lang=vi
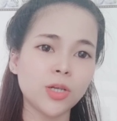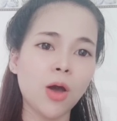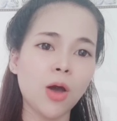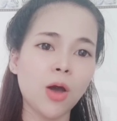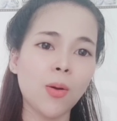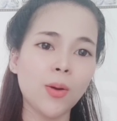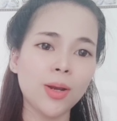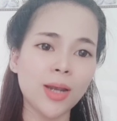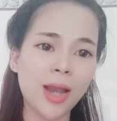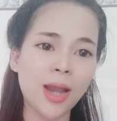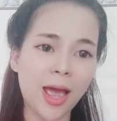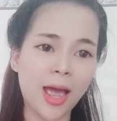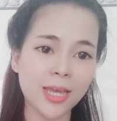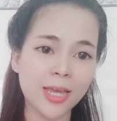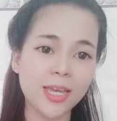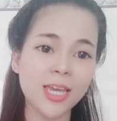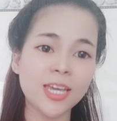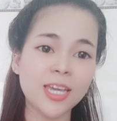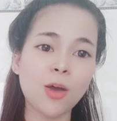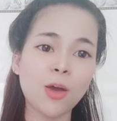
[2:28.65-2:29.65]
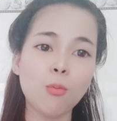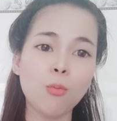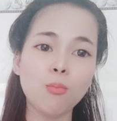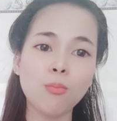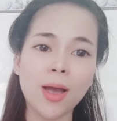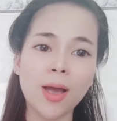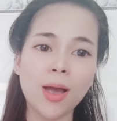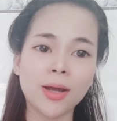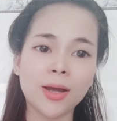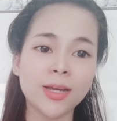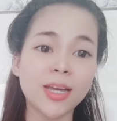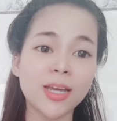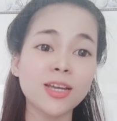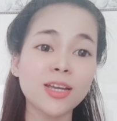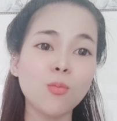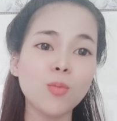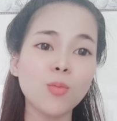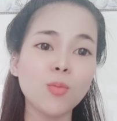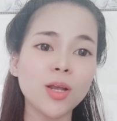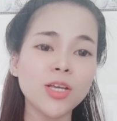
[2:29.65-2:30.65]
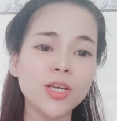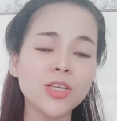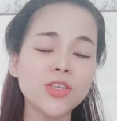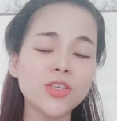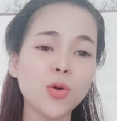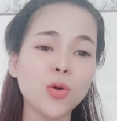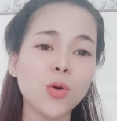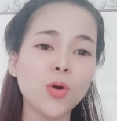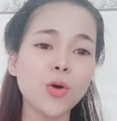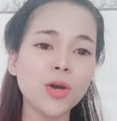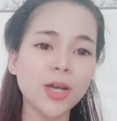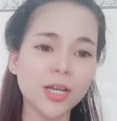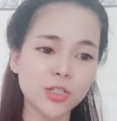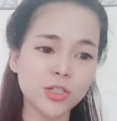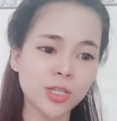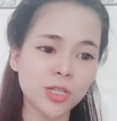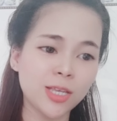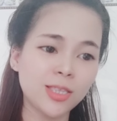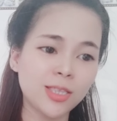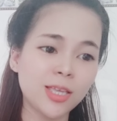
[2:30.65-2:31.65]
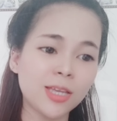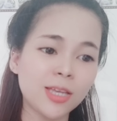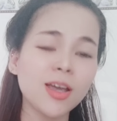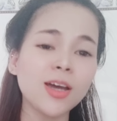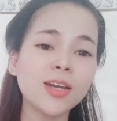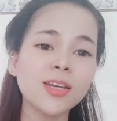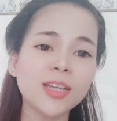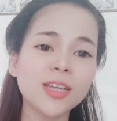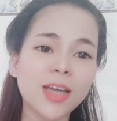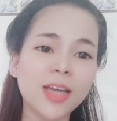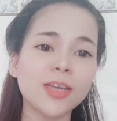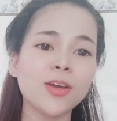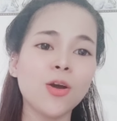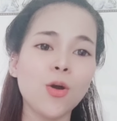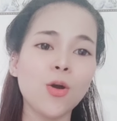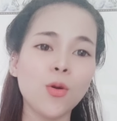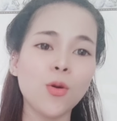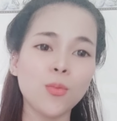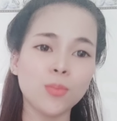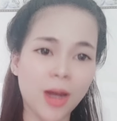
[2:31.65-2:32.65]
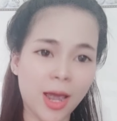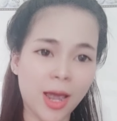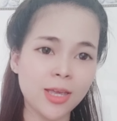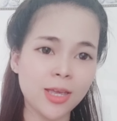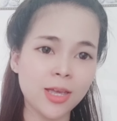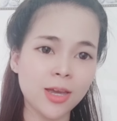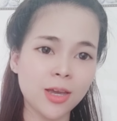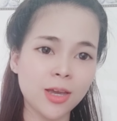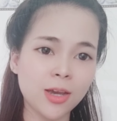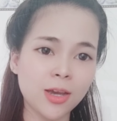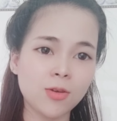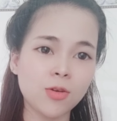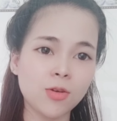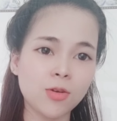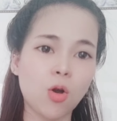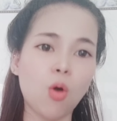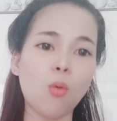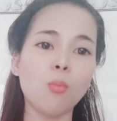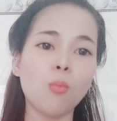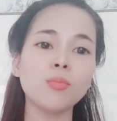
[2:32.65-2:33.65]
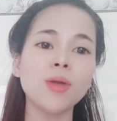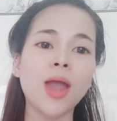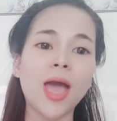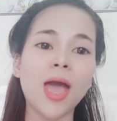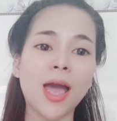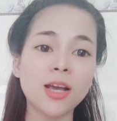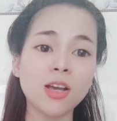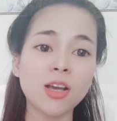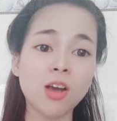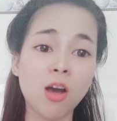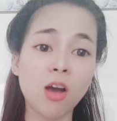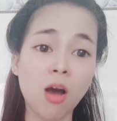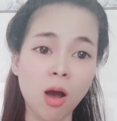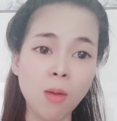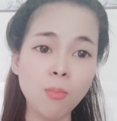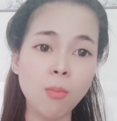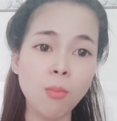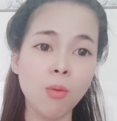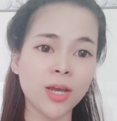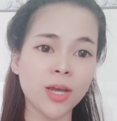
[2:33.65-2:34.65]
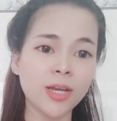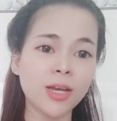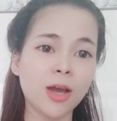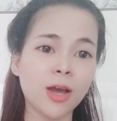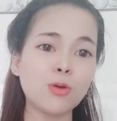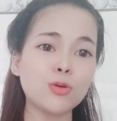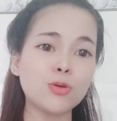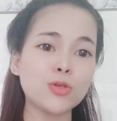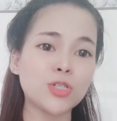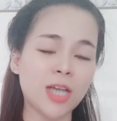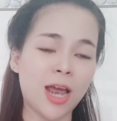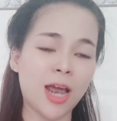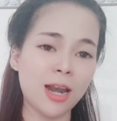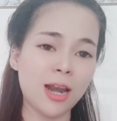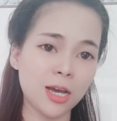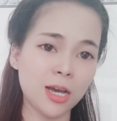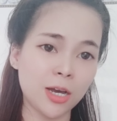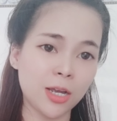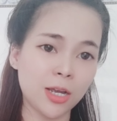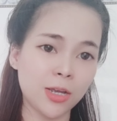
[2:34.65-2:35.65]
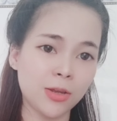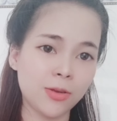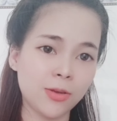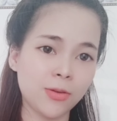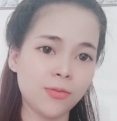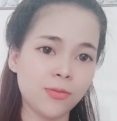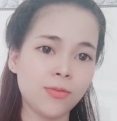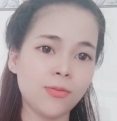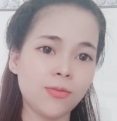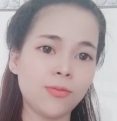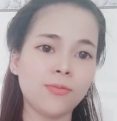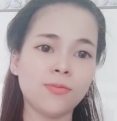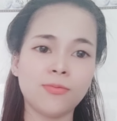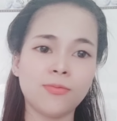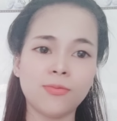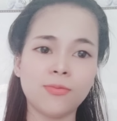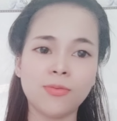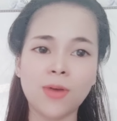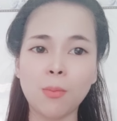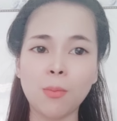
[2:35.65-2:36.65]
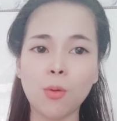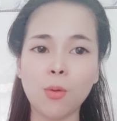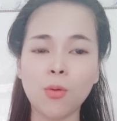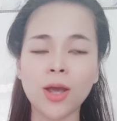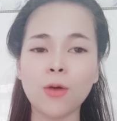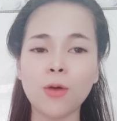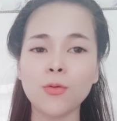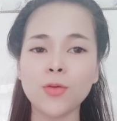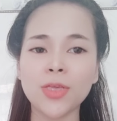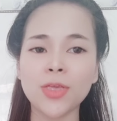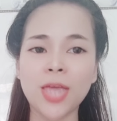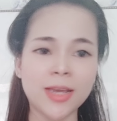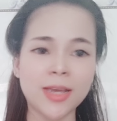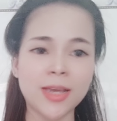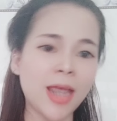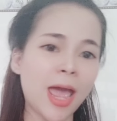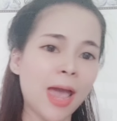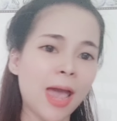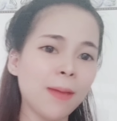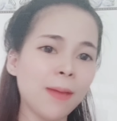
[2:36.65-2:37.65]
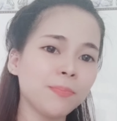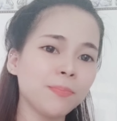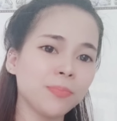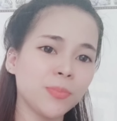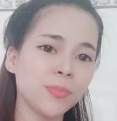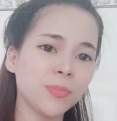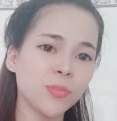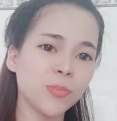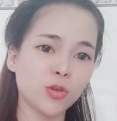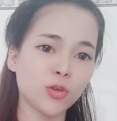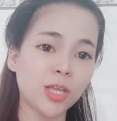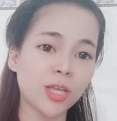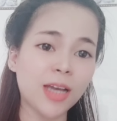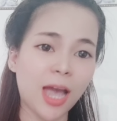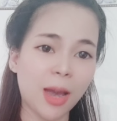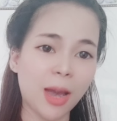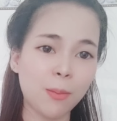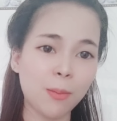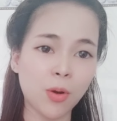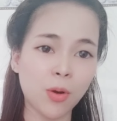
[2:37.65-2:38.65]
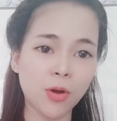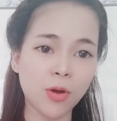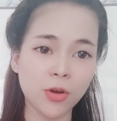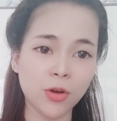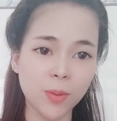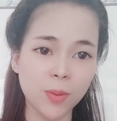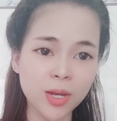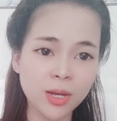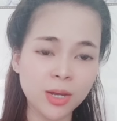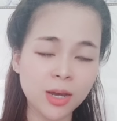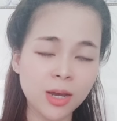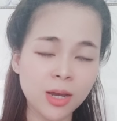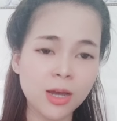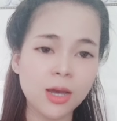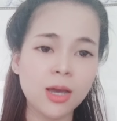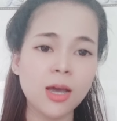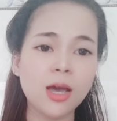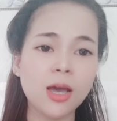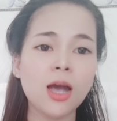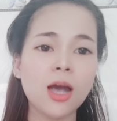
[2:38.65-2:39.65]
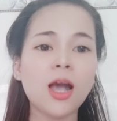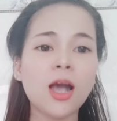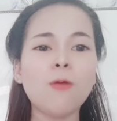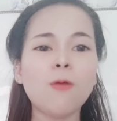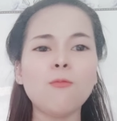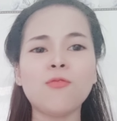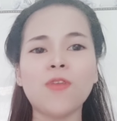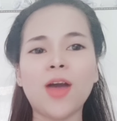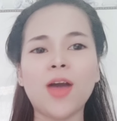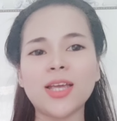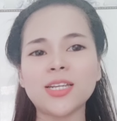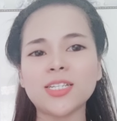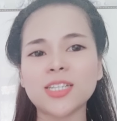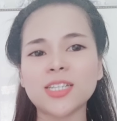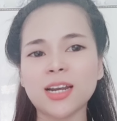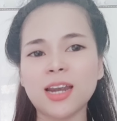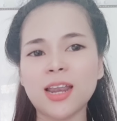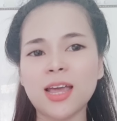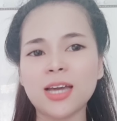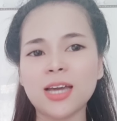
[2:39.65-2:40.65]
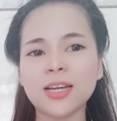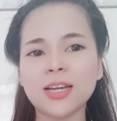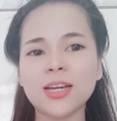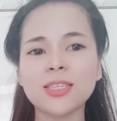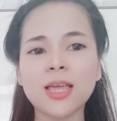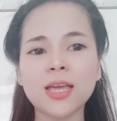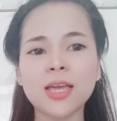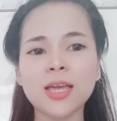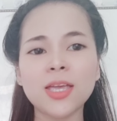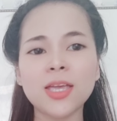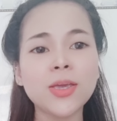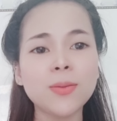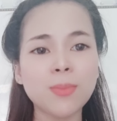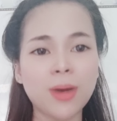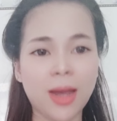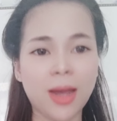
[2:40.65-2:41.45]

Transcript: Và vị khán giả này cũng khẳng định được rằng là Tuyết Nhung mà được nhiều người yêu mến là nhờ vào cái sự yêu thương của tất cả mọi người cũng giống như là cái sự giúp đỡ dạy bảo tận tình của mẹ Nhung